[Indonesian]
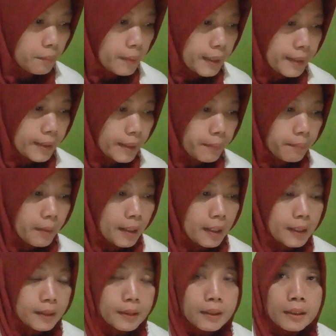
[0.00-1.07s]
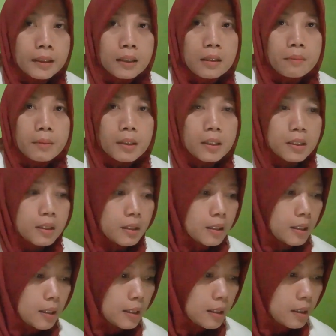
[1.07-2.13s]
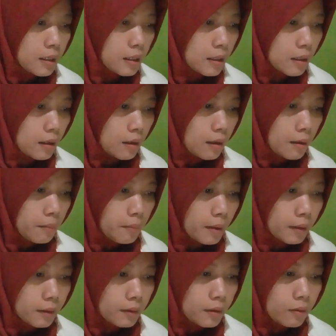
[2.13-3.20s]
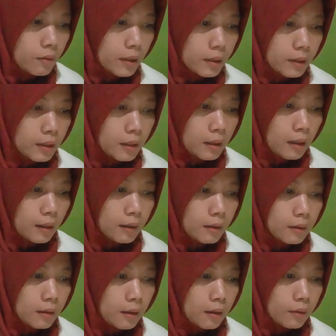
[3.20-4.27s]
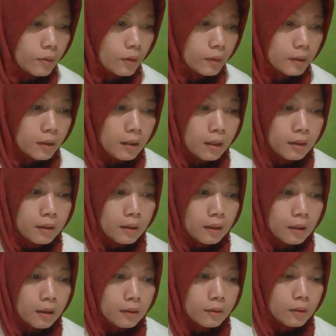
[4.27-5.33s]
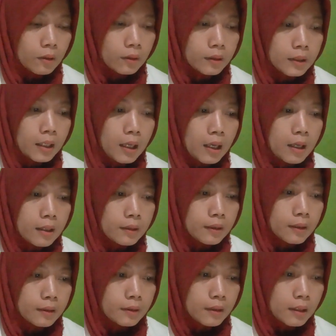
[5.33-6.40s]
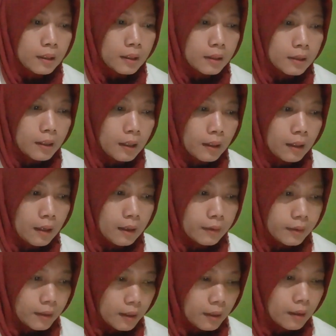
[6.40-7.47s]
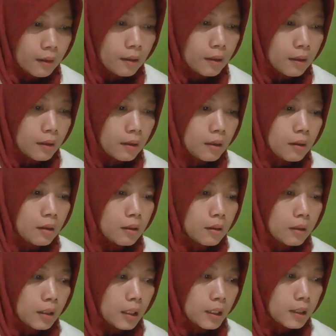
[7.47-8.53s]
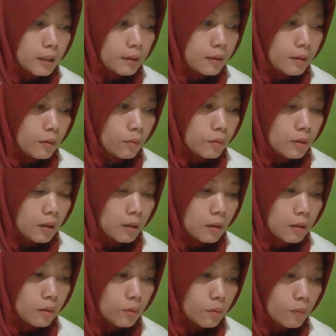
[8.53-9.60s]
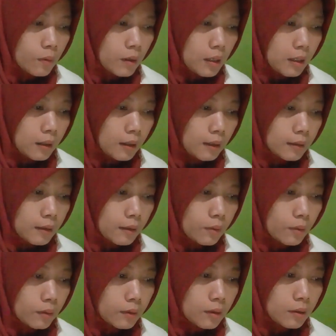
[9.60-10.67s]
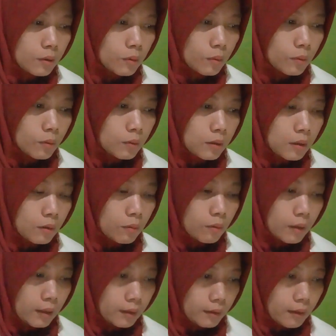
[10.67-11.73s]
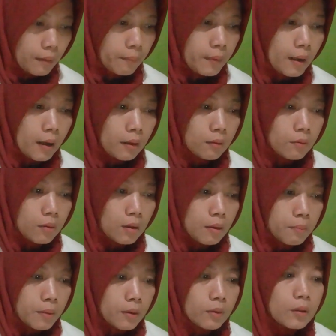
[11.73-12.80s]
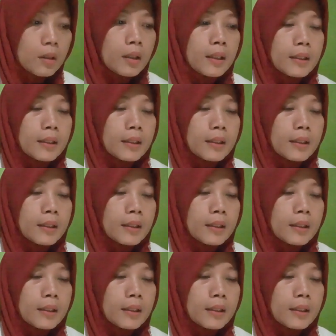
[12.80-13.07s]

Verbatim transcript: Badan panas dingin menggigil Pasti USG kata dokter ada kantongnya, ada janinnya, nggak ada. Katanya udah keguguran, kata dokter suruh digurat, tapi aku nggak mau.